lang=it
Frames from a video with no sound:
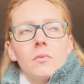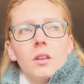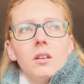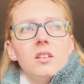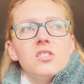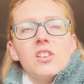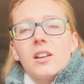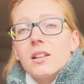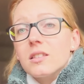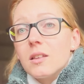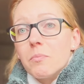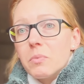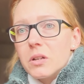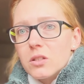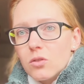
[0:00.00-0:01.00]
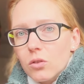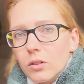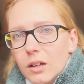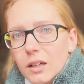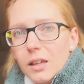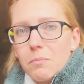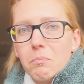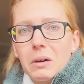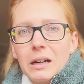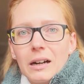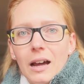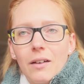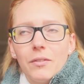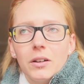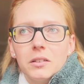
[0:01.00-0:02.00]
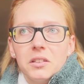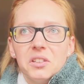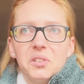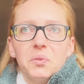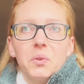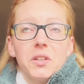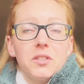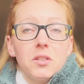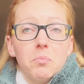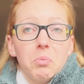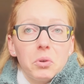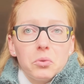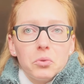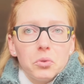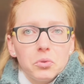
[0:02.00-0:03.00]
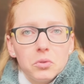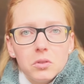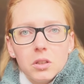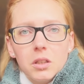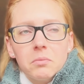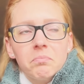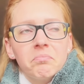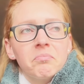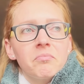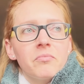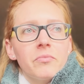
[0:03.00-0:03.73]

e c'era sta persona che parlava di questi prodotti